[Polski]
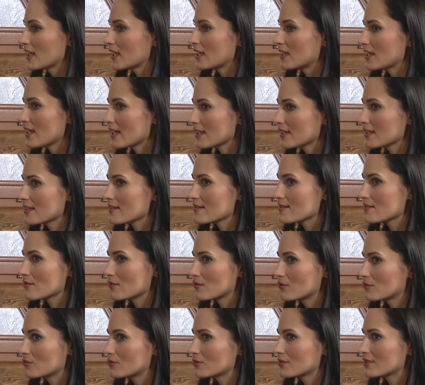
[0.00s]
jakie
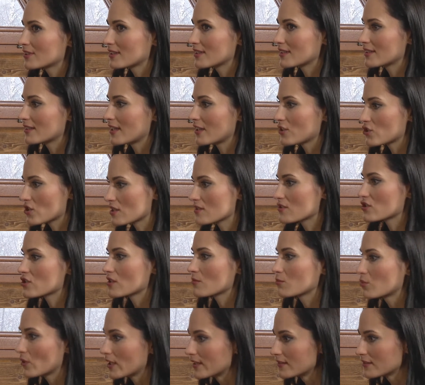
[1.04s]
są e,
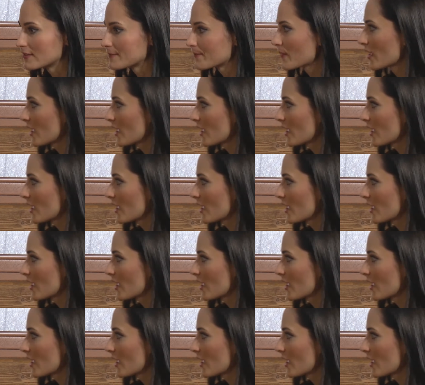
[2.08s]
najczęstsze błędy?